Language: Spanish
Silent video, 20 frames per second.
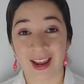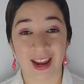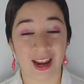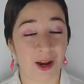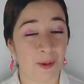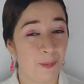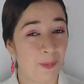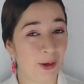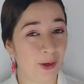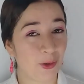
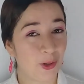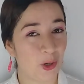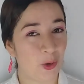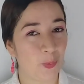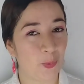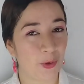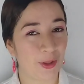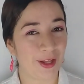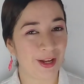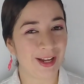Espero que
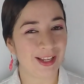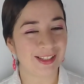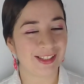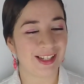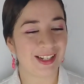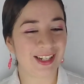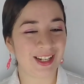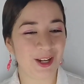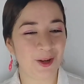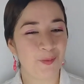lo puedan
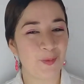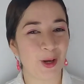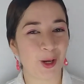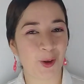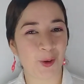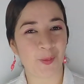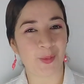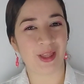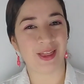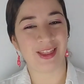hacer y
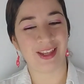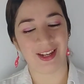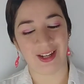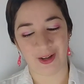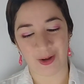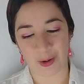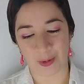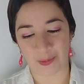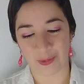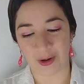me
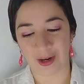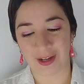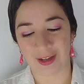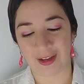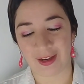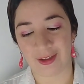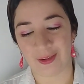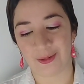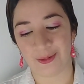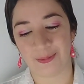comenten cómo les
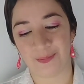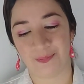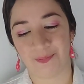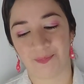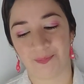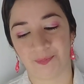quedó.